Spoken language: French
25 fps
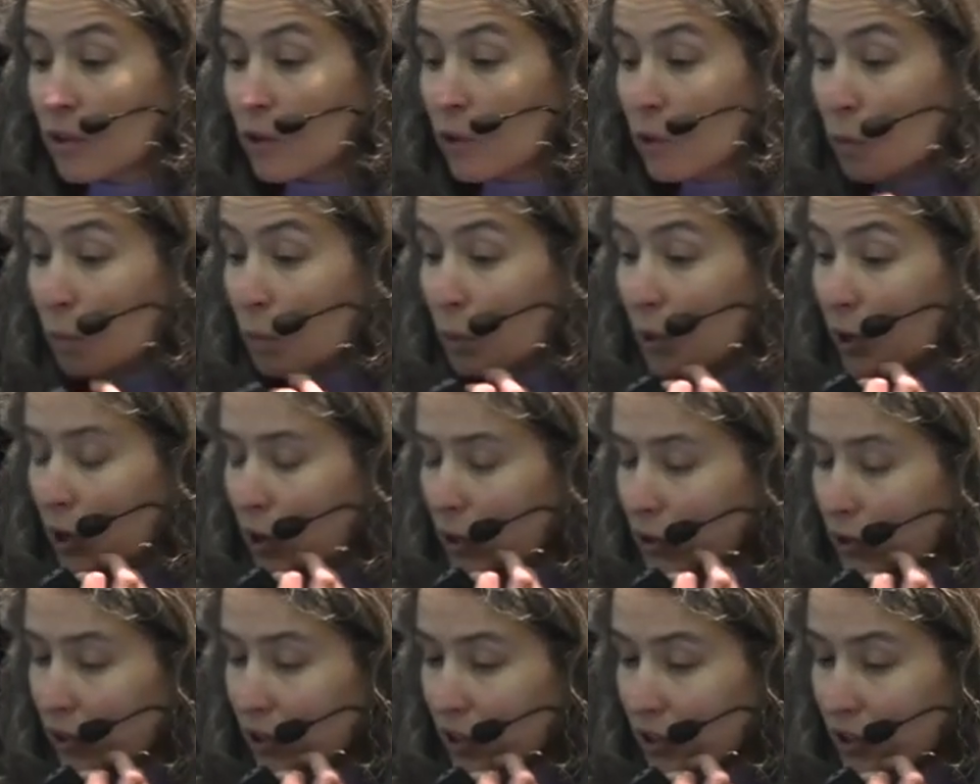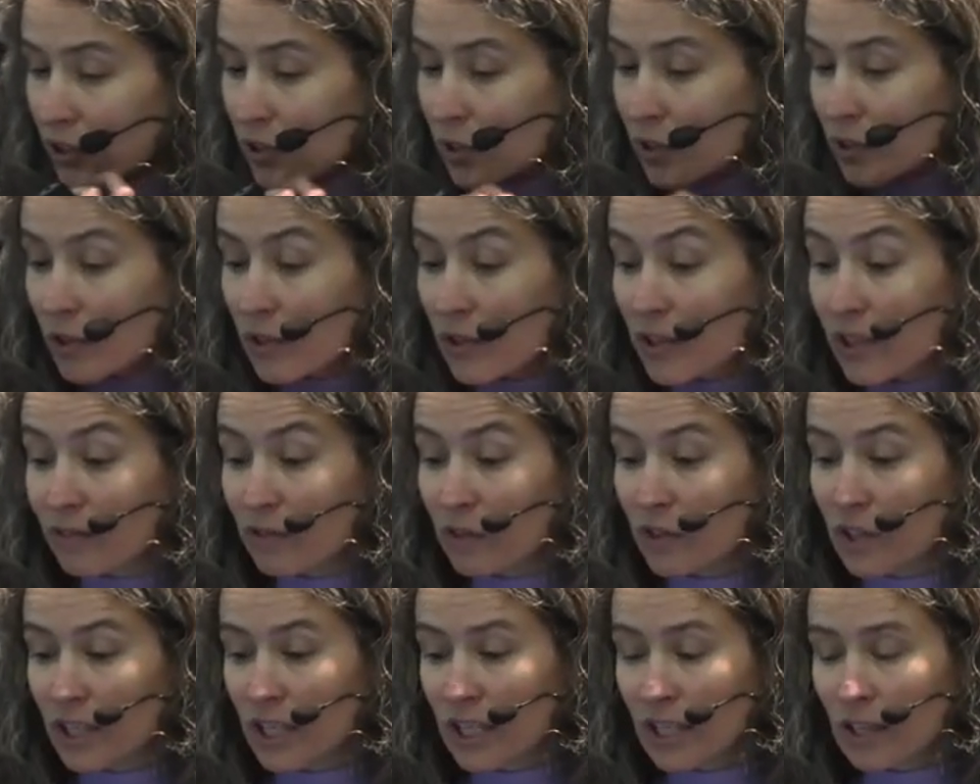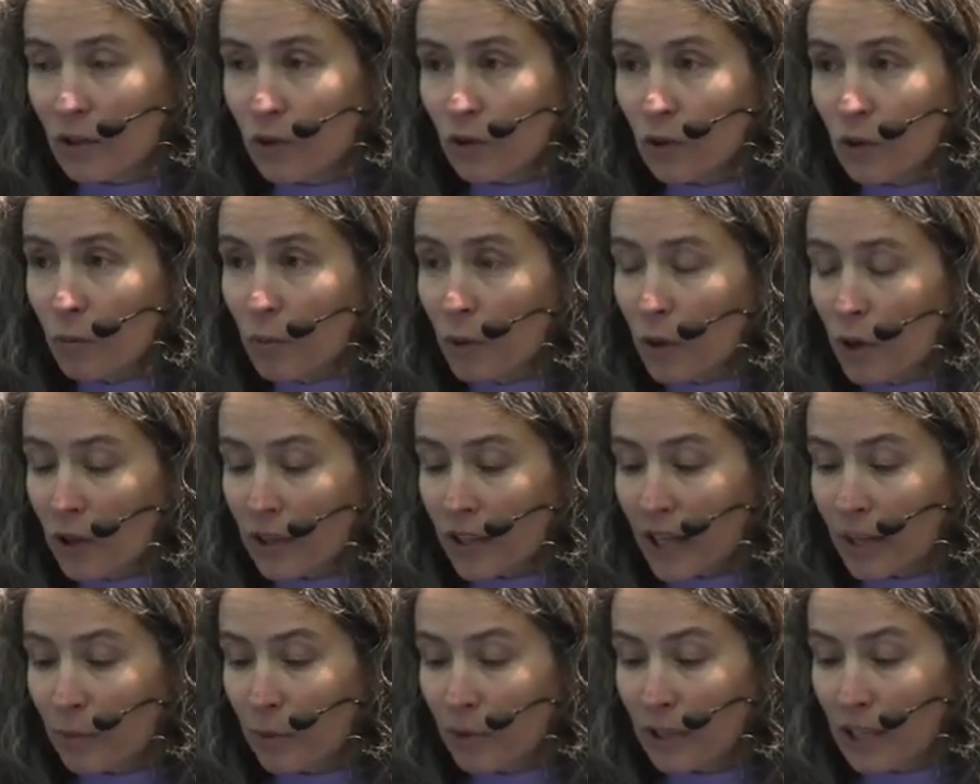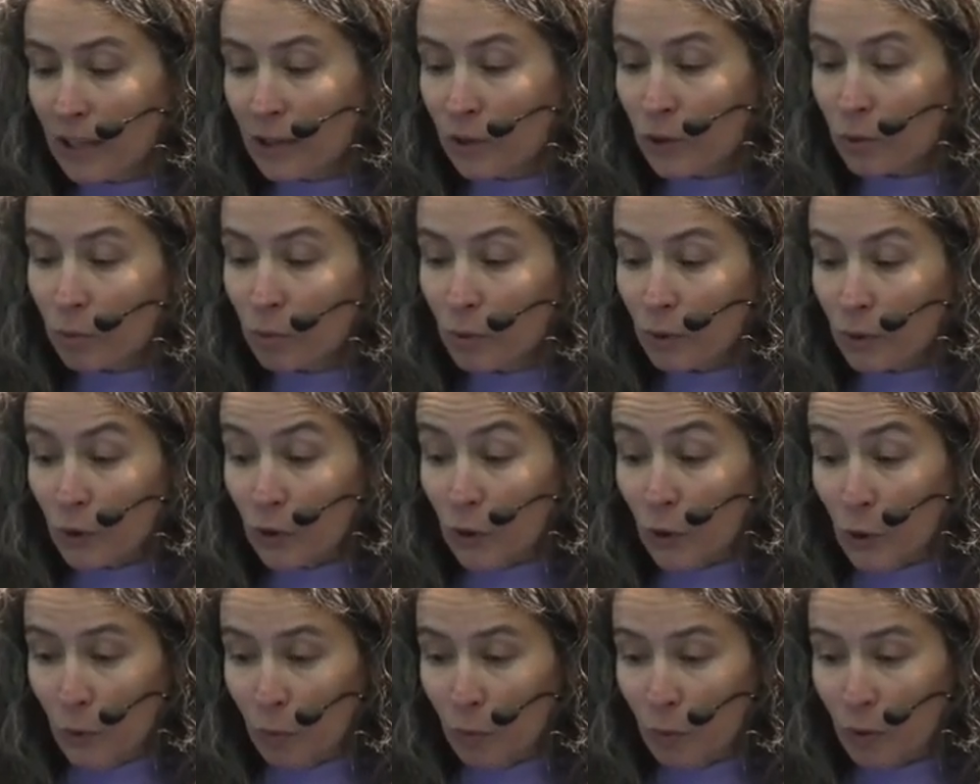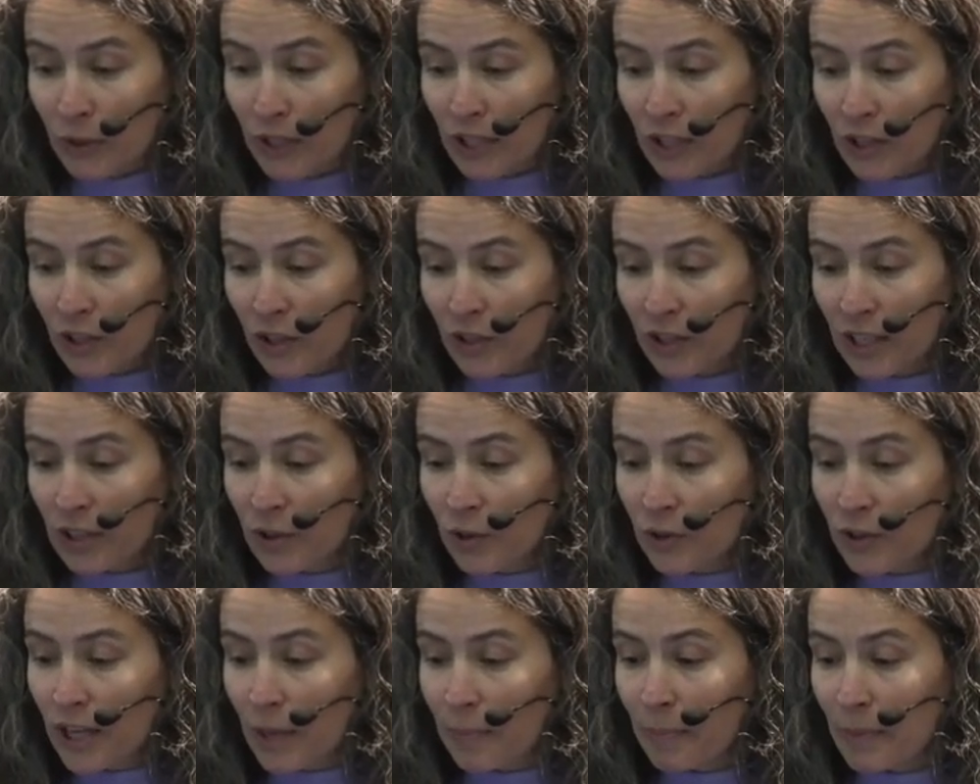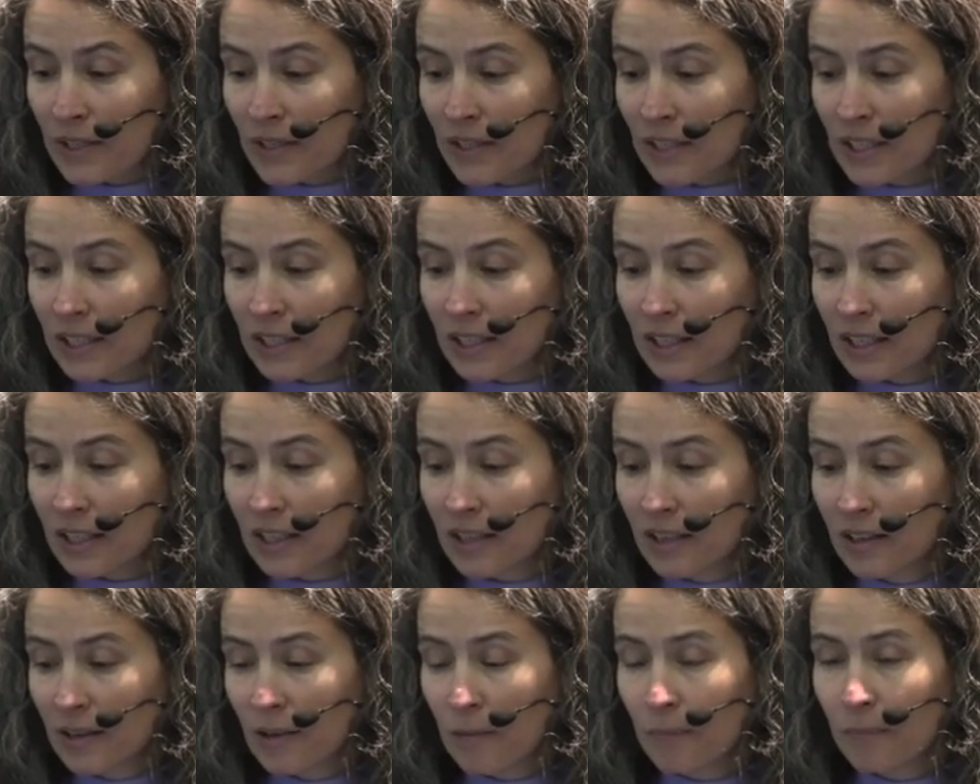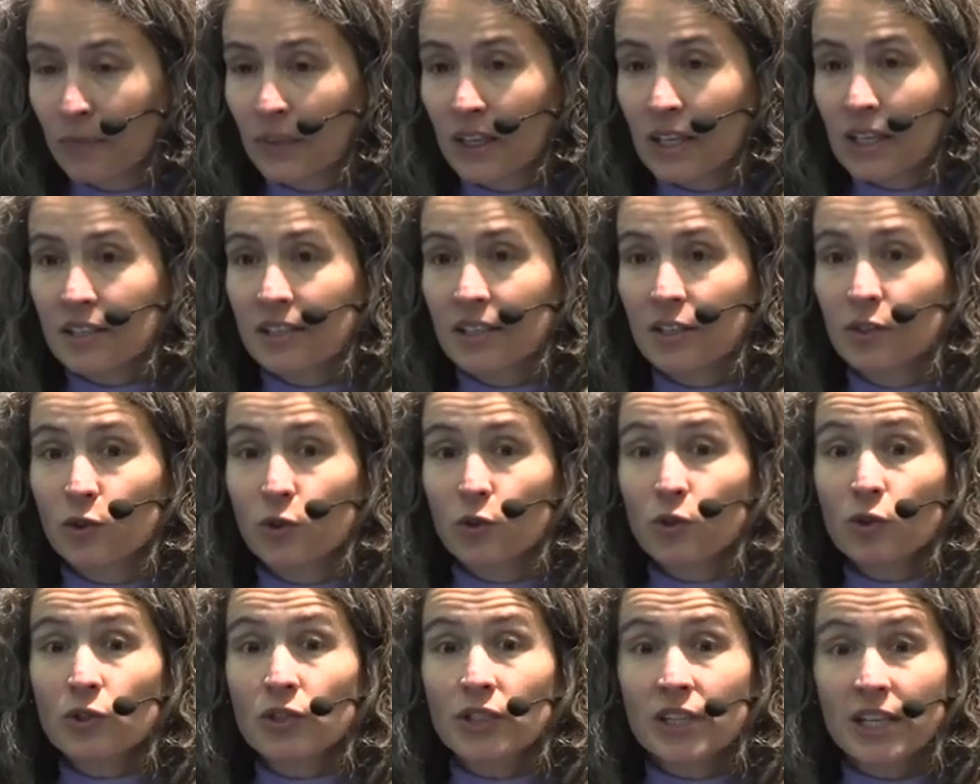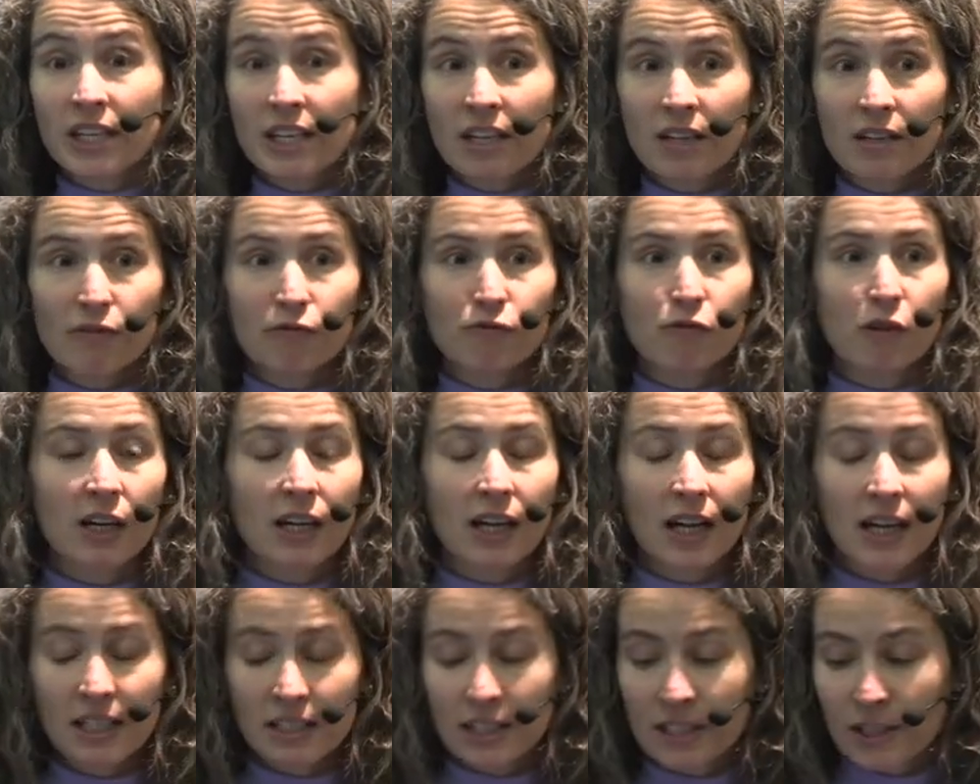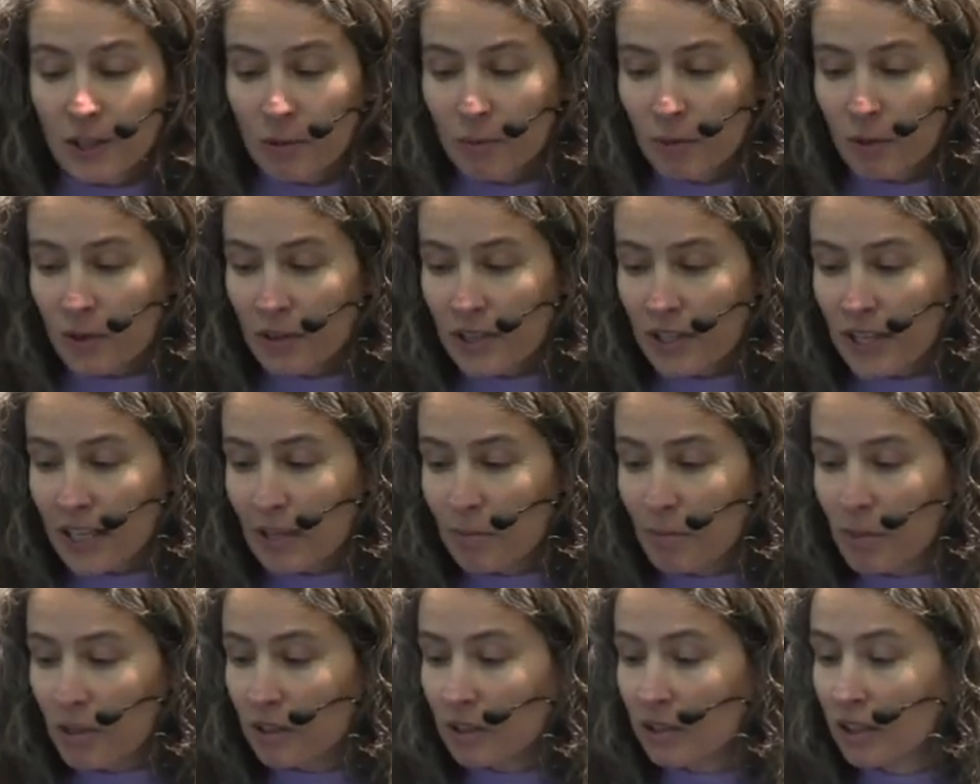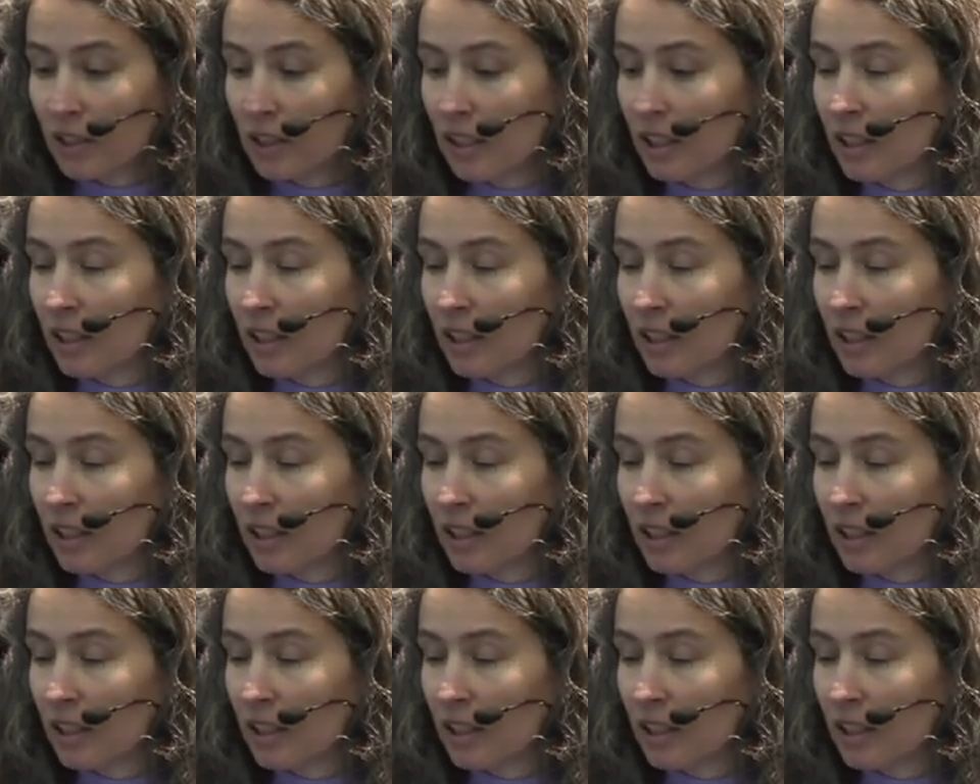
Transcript: comprendre ce que ça veut dire, comprendre un modèle computationnel d'une capacité, c'est utile, voire indispensable,